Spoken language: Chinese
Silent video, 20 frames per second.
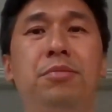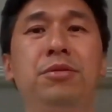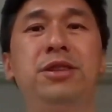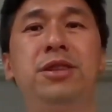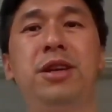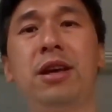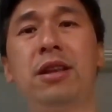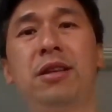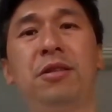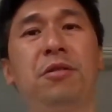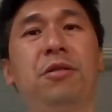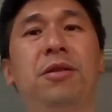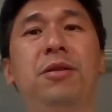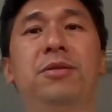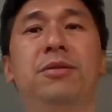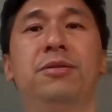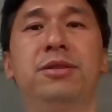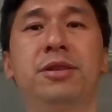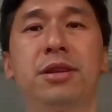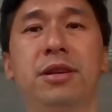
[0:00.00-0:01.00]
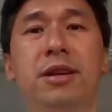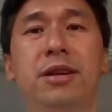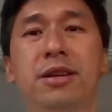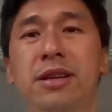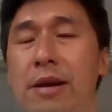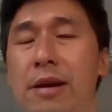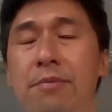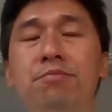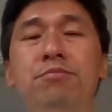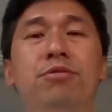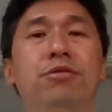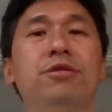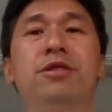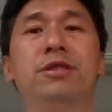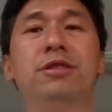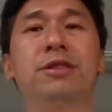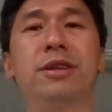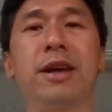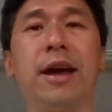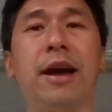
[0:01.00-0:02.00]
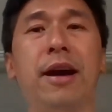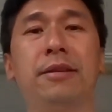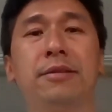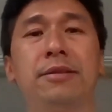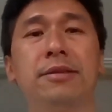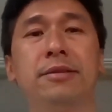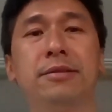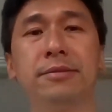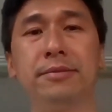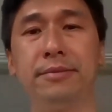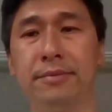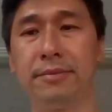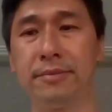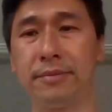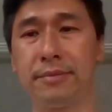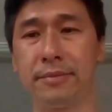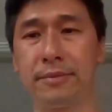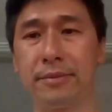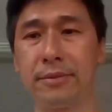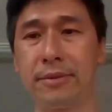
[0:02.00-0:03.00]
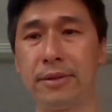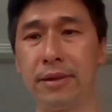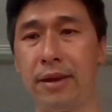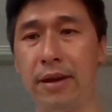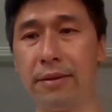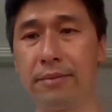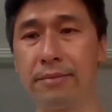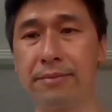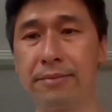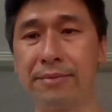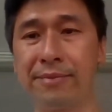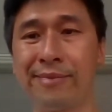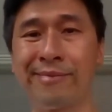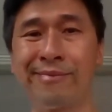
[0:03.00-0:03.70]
不见得会如此，人不是这样，对吧？